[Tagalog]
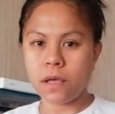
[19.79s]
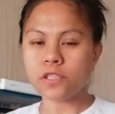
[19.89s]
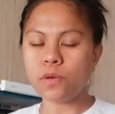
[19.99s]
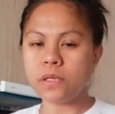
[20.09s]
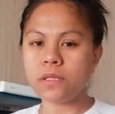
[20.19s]

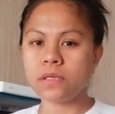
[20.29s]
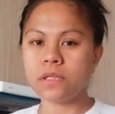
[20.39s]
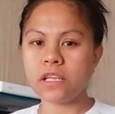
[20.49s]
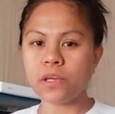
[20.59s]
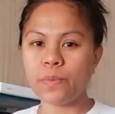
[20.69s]
Actually, di,
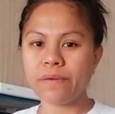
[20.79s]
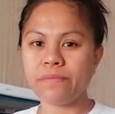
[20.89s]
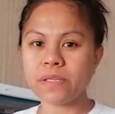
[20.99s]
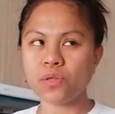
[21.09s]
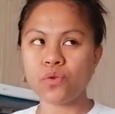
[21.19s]
hindi na siya
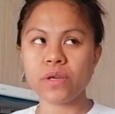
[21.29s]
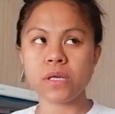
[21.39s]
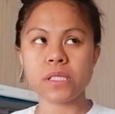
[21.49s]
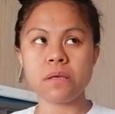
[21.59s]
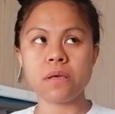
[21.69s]
breakfast oy
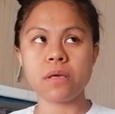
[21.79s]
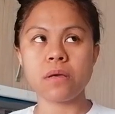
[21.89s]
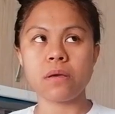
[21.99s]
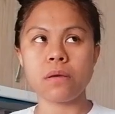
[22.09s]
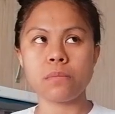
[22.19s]

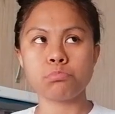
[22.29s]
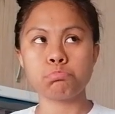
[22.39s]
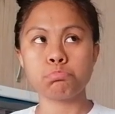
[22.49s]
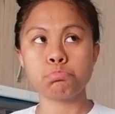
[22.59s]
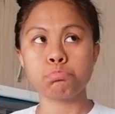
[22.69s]
kasi
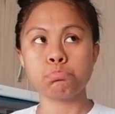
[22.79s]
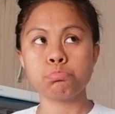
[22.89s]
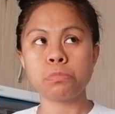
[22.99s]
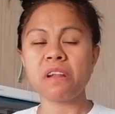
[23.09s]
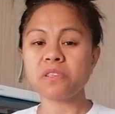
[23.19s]

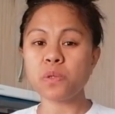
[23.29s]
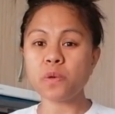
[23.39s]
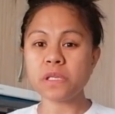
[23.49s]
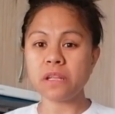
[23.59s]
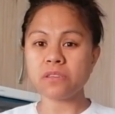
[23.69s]
last
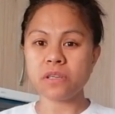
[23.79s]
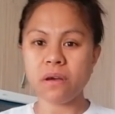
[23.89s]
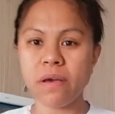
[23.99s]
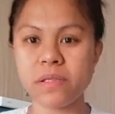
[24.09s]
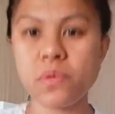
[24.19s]
12 na siya
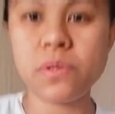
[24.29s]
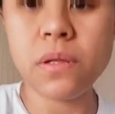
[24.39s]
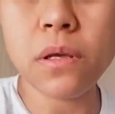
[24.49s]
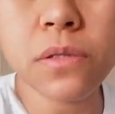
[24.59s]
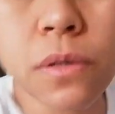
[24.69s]
guys, o
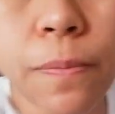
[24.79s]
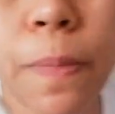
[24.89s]
tingnan nyo.